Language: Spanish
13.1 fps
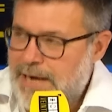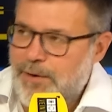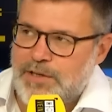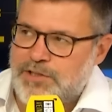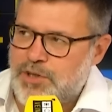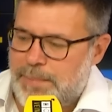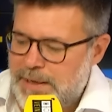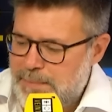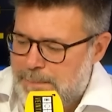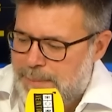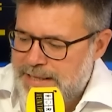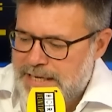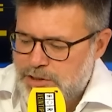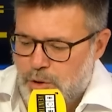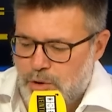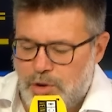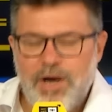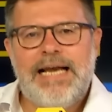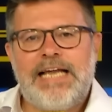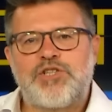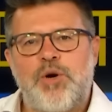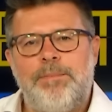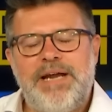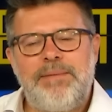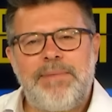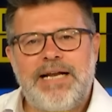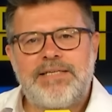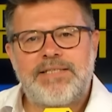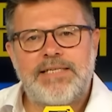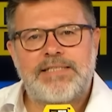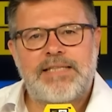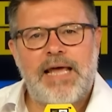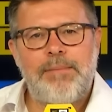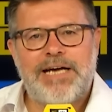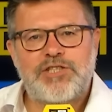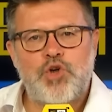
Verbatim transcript: Ya no les oprime España solo, les oprime el sistema